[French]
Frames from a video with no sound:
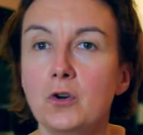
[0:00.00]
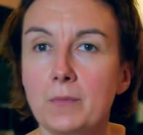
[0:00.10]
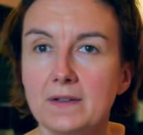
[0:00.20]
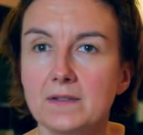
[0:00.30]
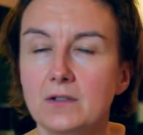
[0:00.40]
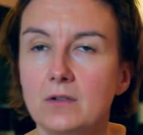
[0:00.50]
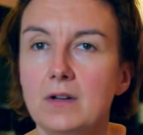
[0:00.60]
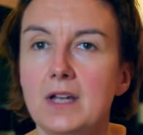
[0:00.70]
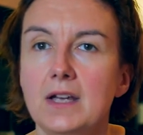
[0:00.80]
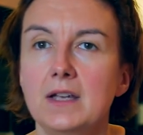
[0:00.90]
de
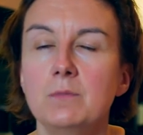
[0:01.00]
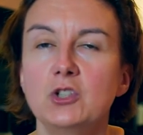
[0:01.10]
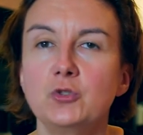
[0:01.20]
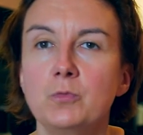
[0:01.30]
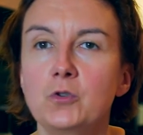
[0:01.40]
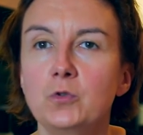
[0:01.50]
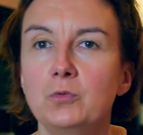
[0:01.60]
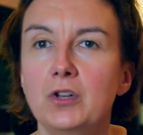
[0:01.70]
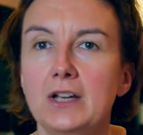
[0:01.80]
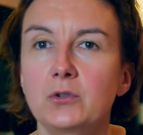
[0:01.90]
commerçant, et moi je
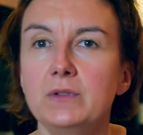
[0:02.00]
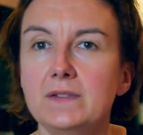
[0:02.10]
m'occupe de la